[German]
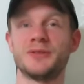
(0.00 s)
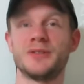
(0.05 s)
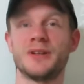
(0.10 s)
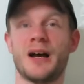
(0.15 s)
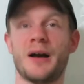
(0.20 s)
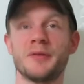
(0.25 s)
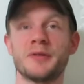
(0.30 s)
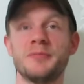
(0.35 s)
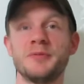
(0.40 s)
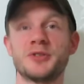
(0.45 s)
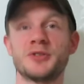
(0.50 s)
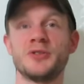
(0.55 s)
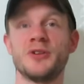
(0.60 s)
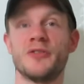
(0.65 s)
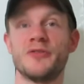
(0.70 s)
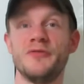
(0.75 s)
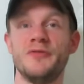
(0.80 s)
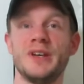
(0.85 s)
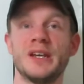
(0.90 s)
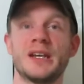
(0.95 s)
Und da habe ich mich schon
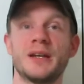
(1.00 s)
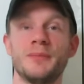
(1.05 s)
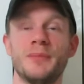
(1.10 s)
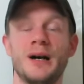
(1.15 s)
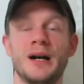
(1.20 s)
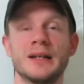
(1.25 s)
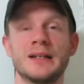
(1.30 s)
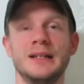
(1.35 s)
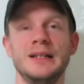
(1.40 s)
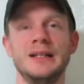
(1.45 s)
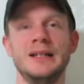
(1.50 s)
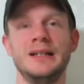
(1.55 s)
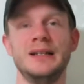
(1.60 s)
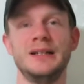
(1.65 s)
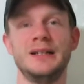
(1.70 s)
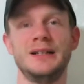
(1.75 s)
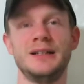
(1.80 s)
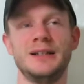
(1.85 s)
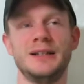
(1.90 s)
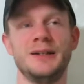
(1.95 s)
auf den Weg gemacht
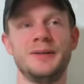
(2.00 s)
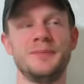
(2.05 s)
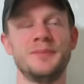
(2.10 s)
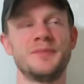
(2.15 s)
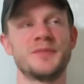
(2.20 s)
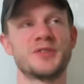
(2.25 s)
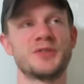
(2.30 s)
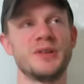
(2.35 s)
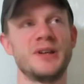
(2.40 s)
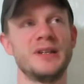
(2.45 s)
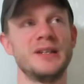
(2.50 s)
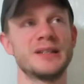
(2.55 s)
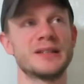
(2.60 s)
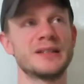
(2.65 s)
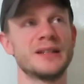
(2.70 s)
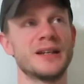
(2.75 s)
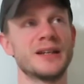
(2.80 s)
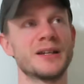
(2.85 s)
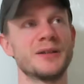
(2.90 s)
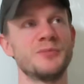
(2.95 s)
ähm, zu einer
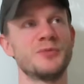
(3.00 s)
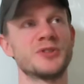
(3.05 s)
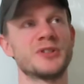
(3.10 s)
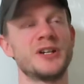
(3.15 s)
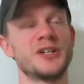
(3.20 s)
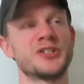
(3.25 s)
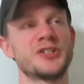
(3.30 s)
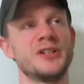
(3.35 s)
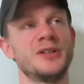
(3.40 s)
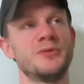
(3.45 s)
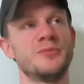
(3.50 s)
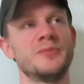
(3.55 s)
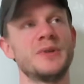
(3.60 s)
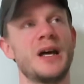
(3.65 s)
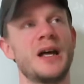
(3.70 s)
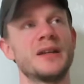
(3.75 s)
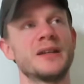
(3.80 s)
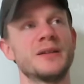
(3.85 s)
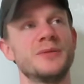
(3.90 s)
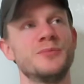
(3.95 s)
nächsten anderen Bushaltestelle, um
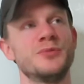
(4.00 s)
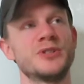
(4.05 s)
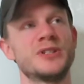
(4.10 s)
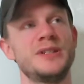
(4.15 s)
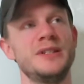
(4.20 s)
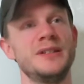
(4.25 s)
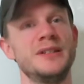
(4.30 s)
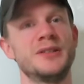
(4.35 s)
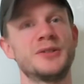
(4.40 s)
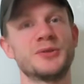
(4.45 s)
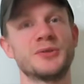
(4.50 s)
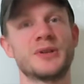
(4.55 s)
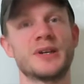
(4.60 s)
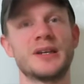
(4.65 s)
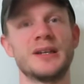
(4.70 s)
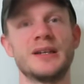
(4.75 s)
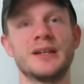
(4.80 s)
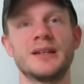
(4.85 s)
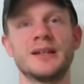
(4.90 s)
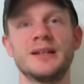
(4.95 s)
eine andere Buslinie zu
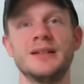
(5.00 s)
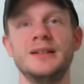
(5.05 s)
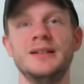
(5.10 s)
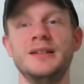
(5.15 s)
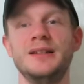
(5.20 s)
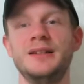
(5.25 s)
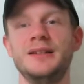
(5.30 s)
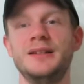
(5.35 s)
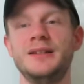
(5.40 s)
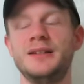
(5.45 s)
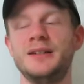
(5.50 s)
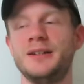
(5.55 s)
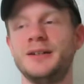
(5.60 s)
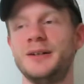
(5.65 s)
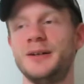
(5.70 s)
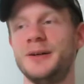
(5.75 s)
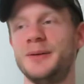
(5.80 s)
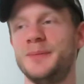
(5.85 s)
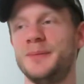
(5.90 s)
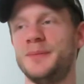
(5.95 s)
kriegen.
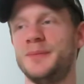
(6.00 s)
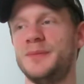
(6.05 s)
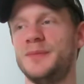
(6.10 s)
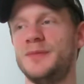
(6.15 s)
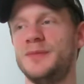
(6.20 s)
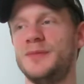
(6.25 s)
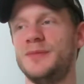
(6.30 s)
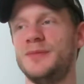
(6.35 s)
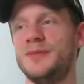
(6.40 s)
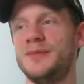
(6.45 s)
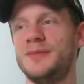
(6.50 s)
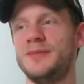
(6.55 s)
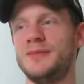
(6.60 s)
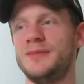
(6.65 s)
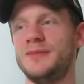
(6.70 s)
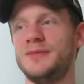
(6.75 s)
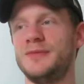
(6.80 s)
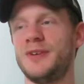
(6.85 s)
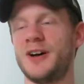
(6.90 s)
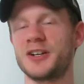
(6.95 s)

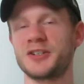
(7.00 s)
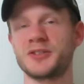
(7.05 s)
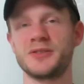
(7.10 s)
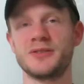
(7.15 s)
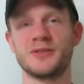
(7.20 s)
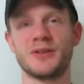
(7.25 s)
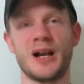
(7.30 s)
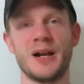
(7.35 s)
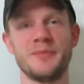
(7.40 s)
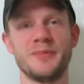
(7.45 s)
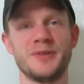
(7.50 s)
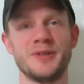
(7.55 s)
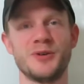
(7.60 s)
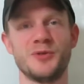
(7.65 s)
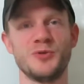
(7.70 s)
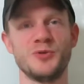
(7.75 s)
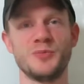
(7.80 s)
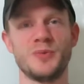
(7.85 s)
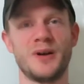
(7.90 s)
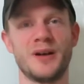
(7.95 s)
Ähm, war schon halb in
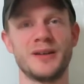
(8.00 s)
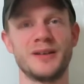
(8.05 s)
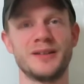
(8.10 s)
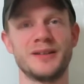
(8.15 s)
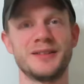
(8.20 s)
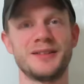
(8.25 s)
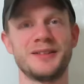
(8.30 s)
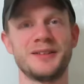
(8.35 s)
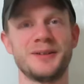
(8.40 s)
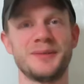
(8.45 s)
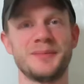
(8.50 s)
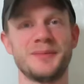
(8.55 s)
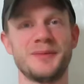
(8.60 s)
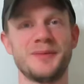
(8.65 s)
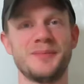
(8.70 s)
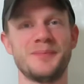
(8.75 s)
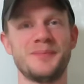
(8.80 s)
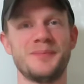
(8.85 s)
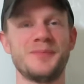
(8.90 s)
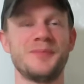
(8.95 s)
der U-Bahn,
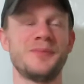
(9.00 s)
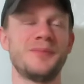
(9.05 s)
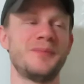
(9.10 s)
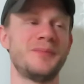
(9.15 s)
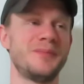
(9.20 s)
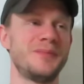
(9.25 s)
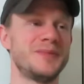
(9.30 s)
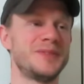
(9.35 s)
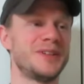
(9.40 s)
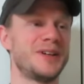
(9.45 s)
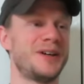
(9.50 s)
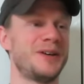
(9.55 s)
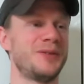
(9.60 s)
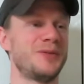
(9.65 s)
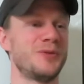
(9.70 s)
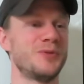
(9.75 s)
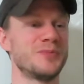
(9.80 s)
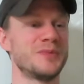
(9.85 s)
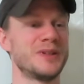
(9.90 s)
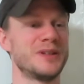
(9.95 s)
ähm, ja,
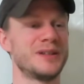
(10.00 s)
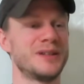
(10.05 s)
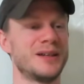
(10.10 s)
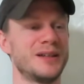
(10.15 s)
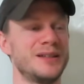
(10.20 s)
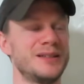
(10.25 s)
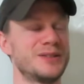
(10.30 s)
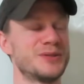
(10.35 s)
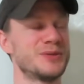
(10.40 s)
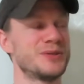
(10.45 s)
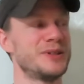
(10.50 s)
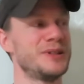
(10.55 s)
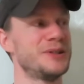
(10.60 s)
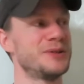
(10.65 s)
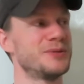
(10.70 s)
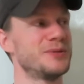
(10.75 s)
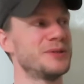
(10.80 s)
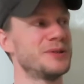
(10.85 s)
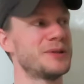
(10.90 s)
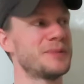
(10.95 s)
um dann da
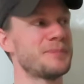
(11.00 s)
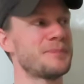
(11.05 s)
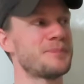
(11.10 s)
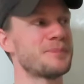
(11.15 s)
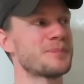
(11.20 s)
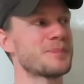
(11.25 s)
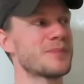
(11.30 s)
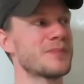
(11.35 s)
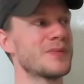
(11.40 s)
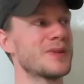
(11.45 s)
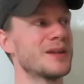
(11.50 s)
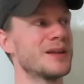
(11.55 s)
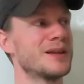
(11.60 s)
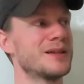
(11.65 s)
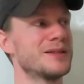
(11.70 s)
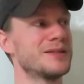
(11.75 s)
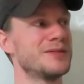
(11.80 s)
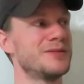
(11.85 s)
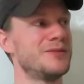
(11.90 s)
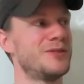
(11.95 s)
hinzugehen und
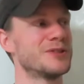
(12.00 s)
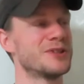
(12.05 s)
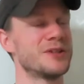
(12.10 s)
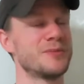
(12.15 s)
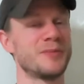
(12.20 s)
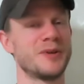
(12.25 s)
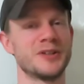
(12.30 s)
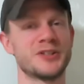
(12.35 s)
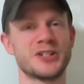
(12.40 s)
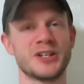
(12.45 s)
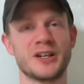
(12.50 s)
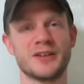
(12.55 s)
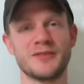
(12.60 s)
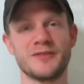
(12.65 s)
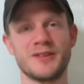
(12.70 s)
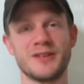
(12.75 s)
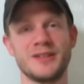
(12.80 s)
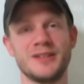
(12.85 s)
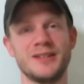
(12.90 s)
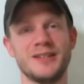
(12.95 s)
wollte dann mal
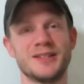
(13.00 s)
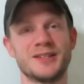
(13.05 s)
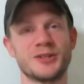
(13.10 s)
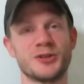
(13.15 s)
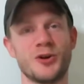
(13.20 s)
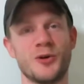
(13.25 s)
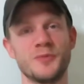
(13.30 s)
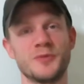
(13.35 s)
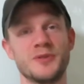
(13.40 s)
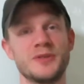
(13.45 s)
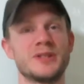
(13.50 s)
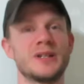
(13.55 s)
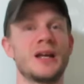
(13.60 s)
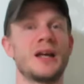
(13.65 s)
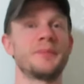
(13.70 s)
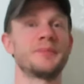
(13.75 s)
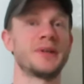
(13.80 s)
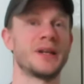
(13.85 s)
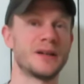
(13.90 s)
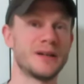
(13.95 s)
checken, wann die nächste kommt. Und
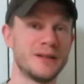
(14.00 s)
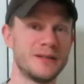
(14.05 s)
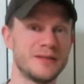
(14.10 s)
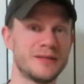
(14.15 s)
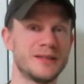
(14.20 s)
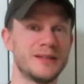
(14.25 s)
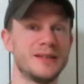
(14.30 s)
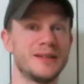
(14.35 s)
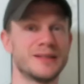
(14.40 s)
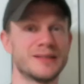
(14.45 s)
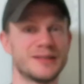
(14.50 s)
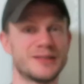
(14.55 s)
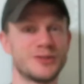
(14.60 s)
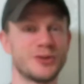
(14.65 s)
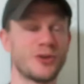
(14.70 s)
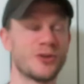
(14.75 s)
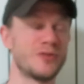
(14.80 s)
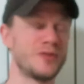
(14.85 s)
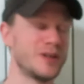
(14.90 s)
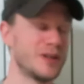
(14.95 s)
da habe dann gesehen, dass es
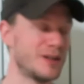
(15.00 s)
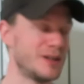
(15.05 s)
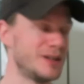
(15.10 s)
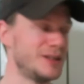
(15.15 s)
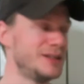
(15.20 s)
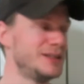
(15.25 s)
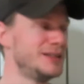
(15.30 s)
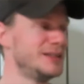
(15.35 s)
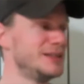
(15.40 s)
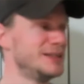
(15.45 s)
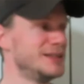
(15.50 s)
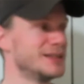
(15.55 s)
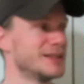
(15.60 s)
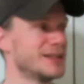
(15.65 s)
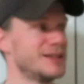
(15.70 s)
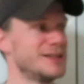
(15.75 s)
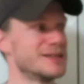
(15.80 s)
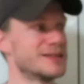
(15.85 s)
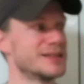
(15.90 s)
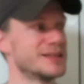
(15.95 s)
doch wieder
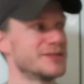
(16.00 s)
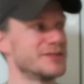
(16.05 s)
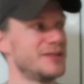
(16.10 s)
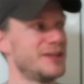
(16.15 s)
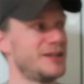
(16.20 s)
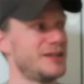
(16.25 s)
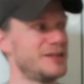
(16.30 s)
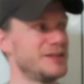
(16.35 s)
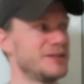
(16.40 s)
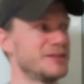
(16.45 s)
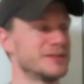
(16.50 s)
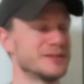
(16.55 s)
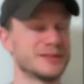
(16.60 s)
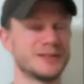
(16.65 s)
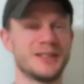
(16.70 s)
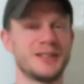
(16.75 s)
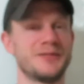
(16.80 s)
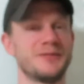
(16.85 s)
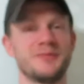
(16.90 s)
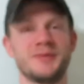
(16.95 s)
gelistet war,
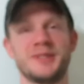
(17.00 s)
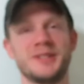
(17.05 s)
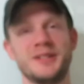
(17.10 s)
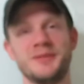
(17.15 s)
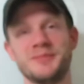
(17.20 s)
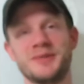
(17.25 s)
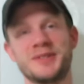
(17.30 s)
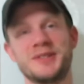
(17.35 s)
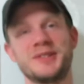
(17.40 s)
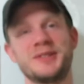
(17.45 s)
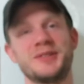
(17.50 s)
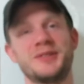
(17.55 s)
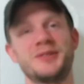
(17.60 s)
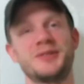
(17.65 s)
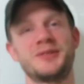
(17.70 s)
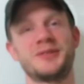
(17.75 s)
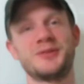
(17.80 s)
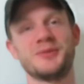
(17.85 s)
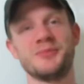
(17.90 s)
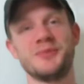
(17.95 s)
ja, bin ich dann ein bisschen
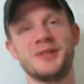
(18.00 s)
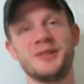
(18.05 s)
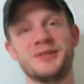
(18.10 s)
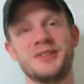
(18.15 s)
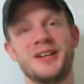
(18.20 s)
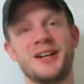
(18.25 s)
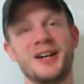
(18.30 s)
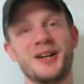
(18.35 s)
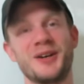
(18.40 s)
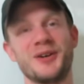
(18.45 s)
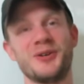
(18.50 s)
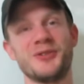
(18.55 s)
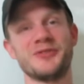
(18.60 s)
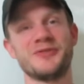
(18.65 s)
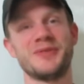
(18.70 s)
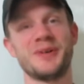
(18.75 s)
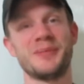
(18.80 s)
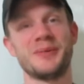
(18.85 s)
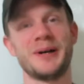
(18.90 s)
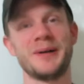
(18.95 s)
dumm
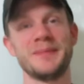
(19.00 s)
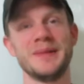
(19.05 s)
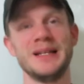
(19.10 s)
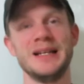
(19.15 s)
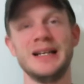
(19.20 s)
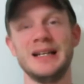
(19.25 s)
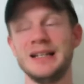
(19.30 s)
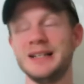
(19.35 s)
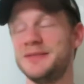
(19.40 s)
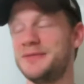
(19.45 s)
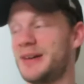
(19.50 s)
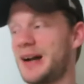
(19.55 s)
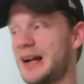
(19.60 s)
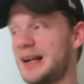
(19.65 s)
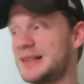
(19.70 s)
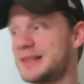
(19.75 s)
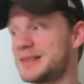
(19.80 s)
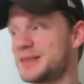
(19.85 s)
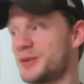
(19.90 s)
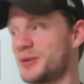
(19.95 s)
hinterhergelaufen, aber äh,
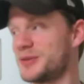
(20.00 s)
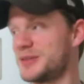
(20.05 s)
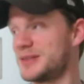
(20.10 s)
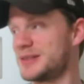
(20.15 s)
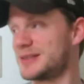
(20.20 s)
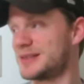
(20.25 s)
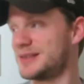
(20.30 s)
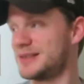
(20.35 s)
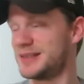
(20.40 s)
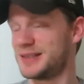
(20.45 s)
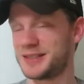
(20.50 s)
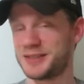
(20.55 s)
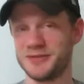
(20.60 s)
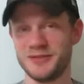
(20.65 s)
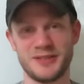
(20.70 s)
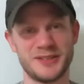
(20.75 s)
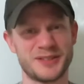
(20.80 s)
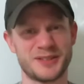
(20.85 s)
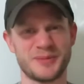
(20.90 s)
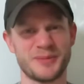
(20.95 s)
war jetzt auch nichts, nichts
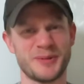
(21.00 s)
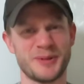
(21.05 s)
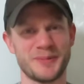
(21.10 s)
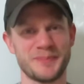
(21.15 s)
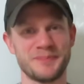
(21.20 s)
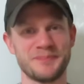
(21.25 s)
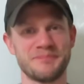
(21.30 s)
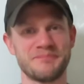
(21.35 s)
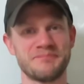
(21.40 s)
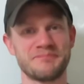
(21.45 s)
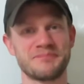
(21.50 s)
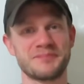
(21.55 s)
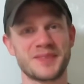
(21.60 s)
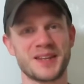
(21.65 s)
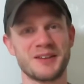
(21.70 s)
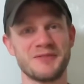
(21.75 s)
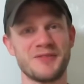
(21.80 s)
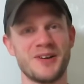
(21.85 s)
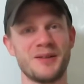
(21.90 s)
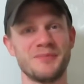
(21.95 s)
Wildes, aber
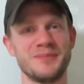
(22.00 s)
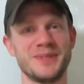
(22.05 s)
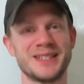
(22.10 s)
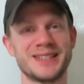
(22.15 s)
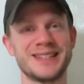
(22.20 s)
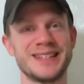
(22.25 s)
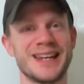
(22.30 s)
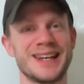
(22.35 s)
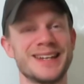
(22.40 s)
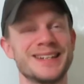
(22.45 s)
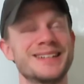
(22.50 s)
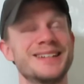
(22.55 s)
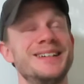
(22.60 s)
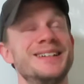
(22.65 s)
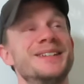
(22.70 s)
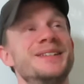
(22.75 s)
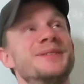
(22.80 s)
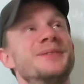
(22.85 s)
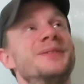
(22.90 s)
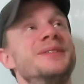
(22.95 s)
war ein bisschen anders
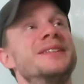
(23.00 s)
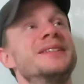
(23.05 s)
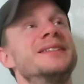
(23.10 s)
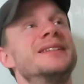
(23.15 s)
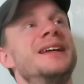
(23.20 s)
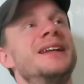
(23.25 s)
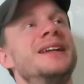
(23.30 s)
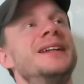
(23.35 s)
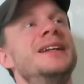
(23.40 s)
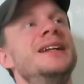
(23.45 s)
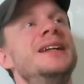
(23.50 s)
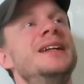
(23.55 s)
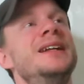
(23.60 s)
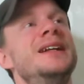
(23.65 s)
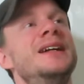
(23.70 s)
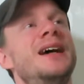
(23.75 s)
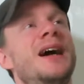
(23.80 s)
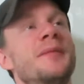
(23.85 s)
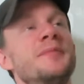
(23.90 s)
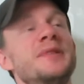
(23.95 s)
als sonst dann.
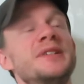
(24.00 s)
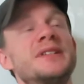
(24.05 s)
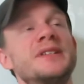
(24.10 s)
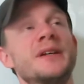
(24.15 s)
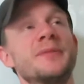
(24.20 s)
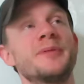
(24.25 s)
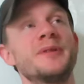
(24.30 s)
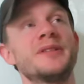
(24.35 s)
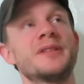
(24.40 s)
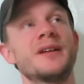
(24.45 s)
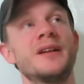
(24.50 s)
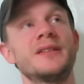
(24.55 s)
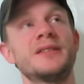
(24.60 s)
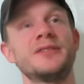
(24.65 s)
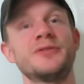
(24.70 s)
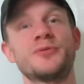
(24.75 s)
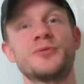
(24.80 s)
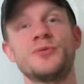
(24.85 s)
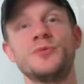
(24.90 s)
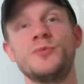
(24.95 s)
Am Dienstag bin ich
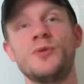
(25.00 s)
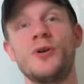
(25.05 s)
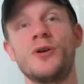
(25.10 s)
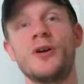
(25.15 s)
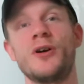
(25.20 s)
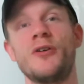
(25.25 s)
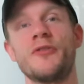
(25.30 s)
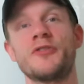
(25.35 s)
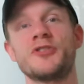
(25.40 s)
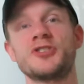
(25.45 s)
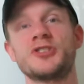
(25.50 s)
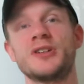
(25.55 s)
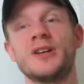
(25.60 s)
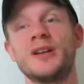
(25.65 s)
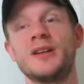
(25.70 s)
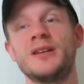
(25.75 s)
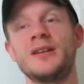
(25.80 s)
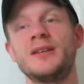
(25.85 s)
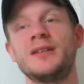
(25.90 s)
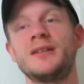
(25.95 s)
relativ früh morgen
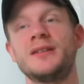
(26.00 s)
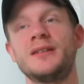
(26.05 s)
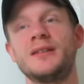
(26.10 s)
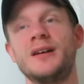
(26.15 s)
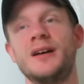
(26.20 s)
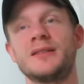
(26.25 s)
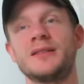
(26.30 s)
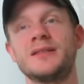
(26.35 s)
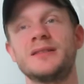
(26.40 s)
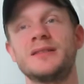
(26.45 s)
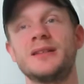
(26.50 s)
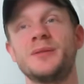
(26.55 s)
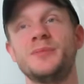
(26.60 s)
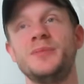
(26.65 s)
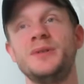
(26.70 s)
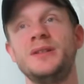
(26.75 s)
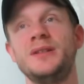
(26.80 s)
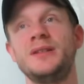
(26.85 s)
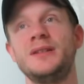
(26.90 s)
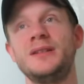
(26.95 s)
aufgestanden, äh, hatte einen
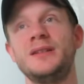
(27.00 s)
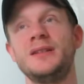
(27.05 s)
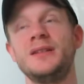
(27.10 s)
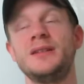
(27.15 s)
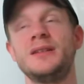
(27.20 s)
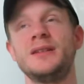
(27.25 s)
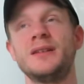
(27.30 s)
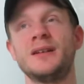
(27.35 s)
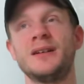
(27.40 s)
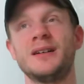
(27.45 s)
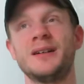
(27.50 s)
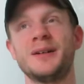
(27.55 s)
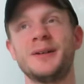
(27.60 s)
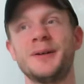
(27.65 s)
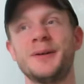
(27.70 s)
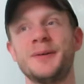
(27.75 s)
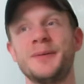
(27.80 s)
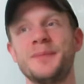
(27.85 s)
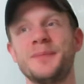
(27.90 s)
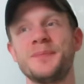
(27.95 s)
Termin in
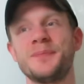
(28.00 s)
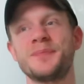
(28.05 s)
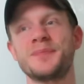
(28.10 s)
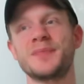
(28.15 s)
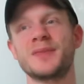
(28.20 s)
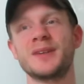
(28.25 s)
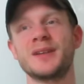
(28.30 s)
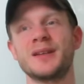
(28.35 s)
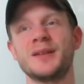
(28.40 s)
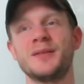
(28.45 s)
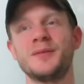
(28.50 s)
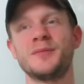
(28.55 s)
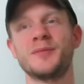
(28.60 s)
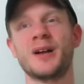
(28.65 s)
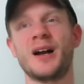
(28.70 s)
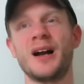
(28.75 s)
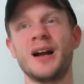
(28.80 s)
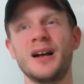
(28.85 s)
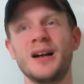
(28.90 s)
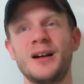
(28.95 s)
der, äh, im
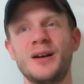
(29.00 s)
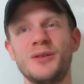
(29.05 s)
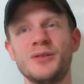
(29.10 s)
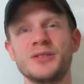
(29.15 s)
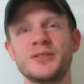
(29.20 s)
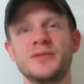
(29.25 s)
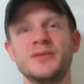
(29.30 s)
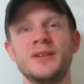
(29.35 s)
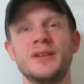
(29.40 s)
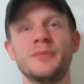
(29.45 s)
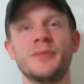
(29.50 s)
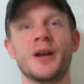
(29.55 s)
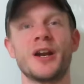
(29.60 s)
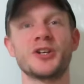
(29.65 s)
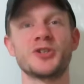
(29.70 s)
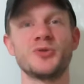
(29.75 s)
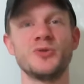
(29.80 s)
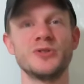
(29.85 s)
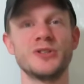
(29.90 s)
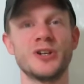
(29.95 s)
Krankenhaus wegen
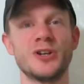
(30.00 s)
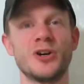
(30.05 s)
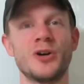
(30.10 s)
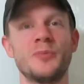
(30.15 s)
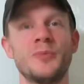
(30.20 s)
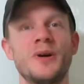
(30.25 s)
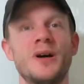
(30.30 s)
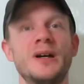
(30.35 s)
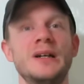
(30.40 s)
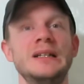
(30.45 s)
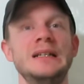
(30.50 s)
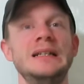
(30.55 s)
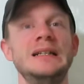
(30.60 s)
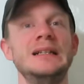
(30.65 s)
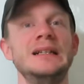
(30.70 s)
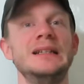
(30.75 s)
meiner Schulter nochmal.